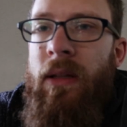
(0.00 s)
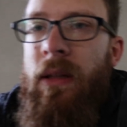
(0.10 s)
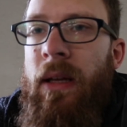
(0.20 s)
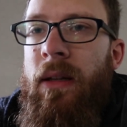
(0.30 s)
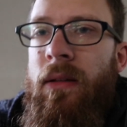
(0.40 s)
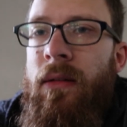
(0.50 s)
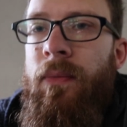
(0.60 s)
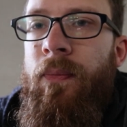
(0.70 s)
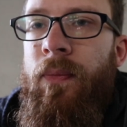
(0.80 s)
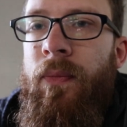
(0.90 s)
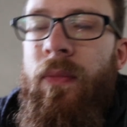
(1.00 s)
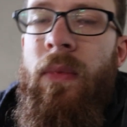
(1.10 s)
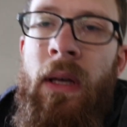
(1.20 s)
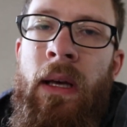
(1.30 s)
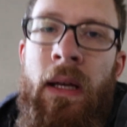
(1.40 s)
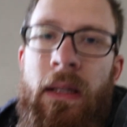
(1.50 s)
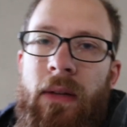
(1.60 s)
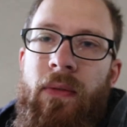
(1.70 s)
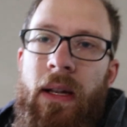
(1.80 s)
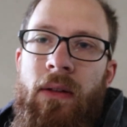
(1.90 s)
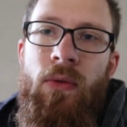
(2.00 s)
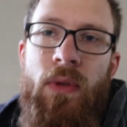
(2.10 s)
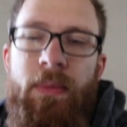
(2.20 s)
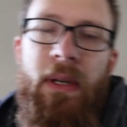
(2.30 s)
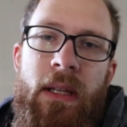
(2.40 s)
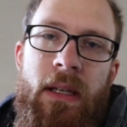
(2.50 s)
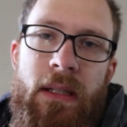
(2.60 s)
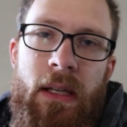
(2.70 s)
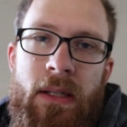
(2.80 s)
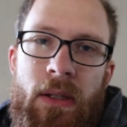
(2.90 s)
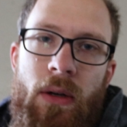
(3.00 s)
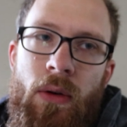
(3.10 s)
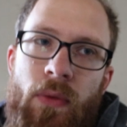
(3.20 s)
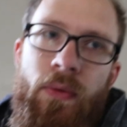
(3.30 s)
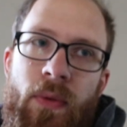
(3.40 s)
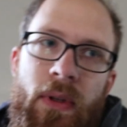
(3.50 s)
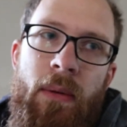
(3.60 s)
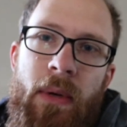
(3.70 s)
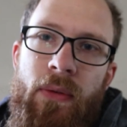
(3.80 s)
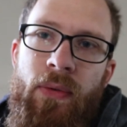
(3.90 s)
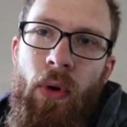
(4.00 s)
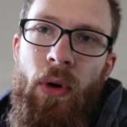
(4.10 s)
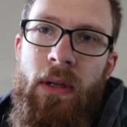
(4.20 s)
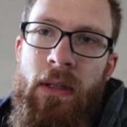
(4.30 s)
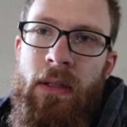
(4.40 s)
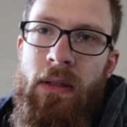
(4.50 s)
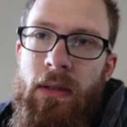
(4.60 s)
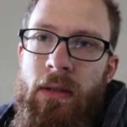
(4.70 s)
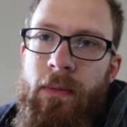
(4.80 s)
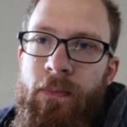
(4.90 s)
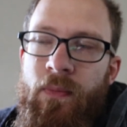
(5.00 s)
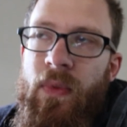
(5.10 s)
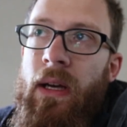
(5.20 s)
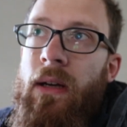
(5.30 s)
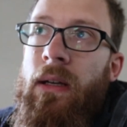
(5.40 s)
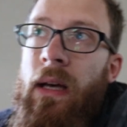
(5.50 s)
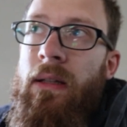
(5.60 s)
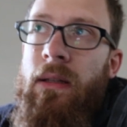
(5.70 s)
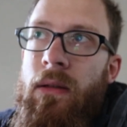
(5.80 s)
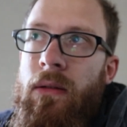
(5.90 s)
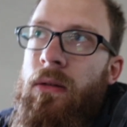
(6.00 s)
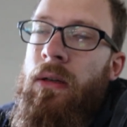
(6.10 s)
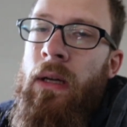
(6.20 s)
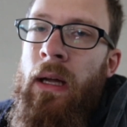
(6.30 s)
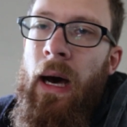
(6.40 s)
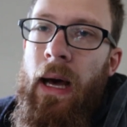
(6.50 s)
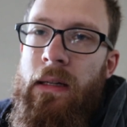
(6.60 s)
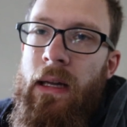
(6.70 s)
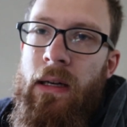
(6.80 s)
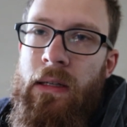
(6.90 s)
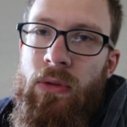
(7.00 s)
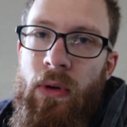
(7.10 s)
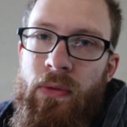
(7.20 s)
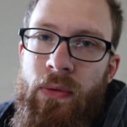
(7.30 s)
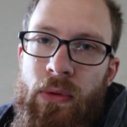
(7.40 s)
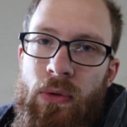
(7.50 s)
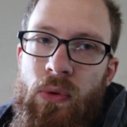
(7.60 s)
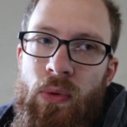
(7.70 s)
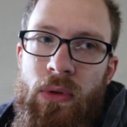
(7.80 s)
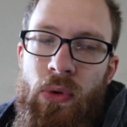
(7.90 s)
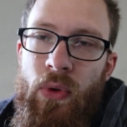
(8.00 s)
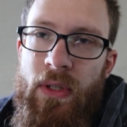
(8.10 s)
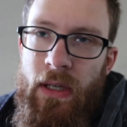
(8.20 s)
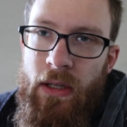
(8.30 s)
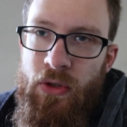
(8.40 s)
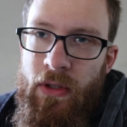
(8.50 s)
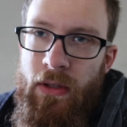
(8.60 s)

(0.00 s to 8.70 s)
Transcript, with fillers: Denn, denn wer den Jungs bei TSS auf Ebay folgt, ähm, der kann die Anlage dort für einen guten Kurs erhaschen.